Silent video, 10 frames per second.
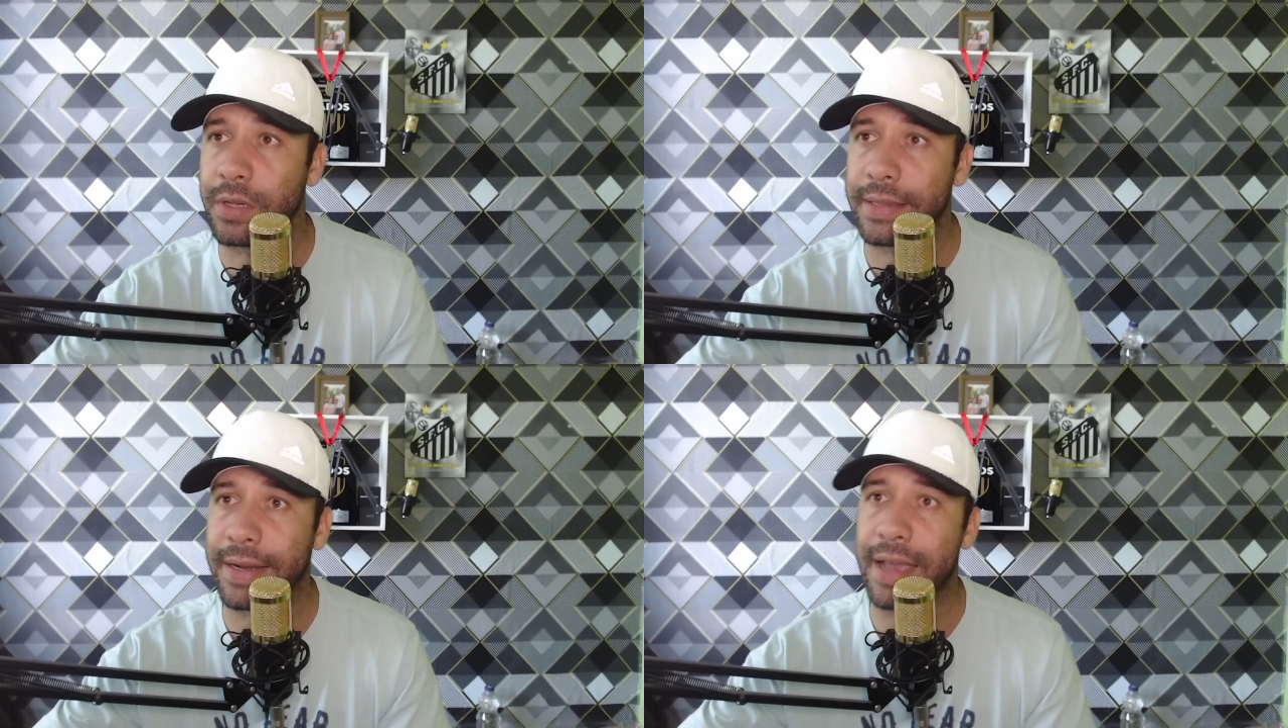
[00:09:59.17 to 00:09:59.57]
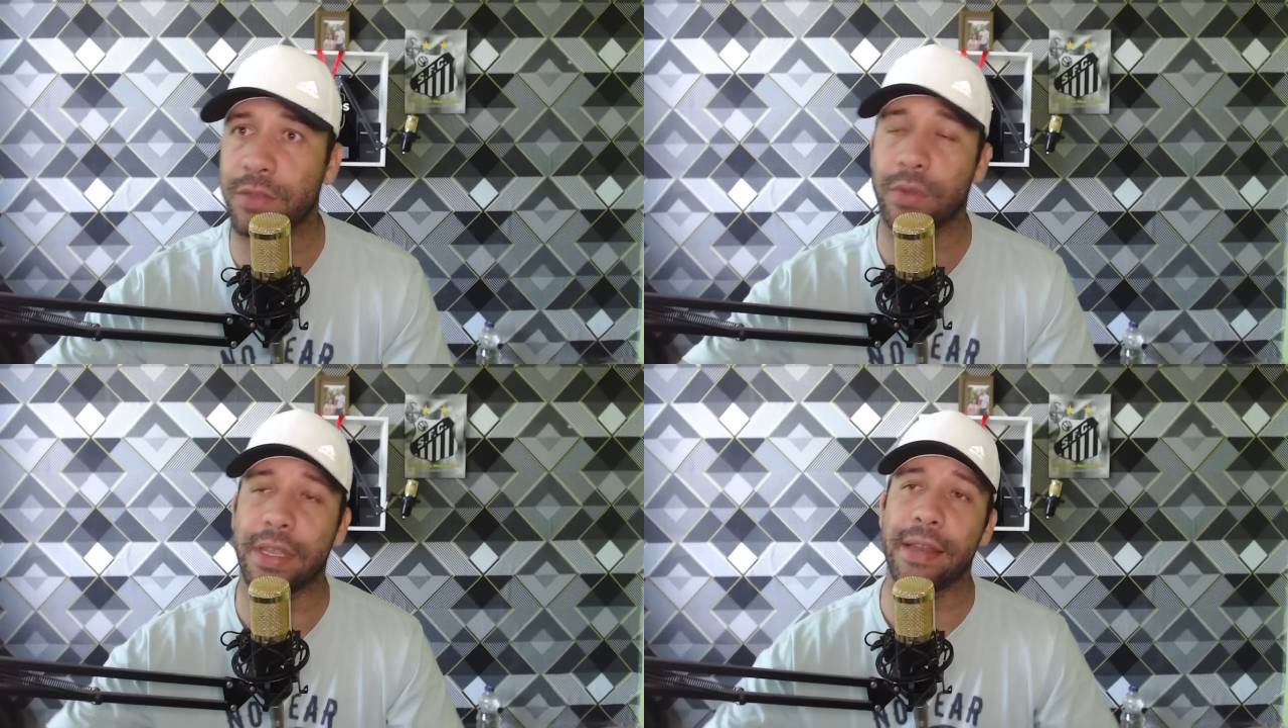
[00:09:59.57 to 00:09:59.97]
que
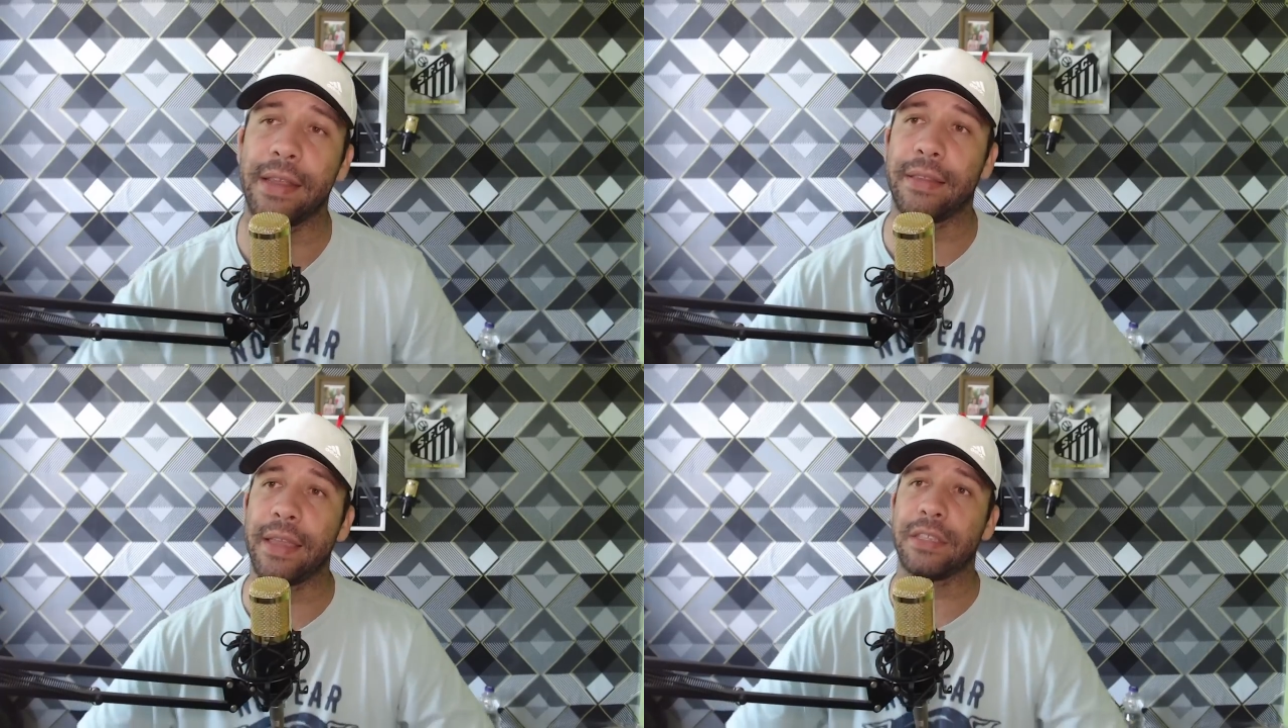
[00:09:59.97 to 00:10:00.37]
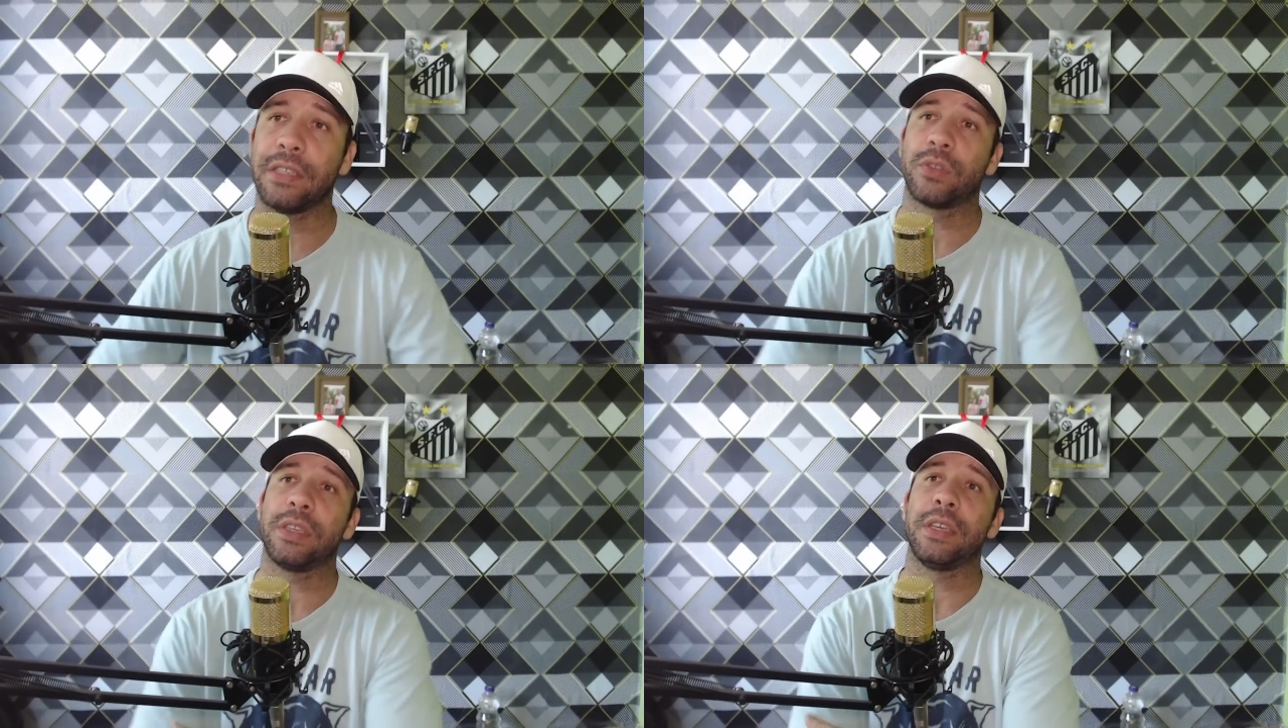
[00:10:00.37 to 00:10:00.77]
traz o TNT,
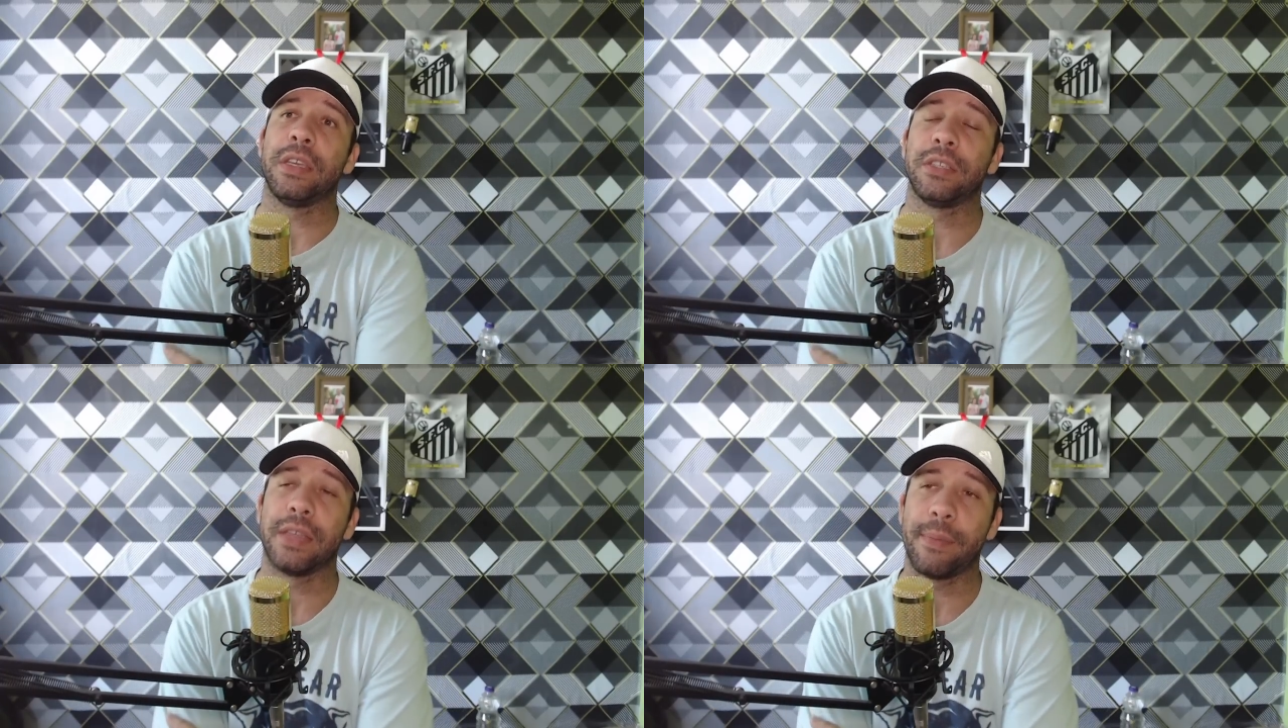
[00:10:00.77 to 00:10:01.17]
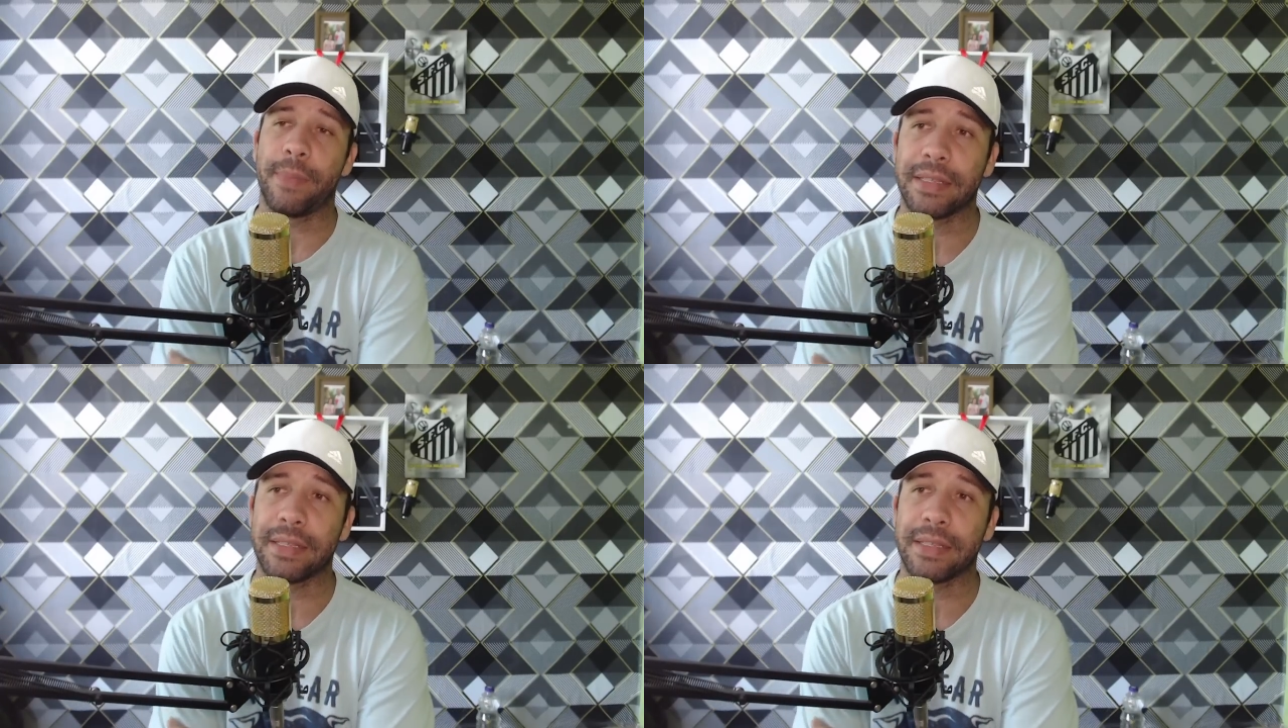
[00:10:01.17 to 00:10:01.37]
diz o seguinte, né? Parece que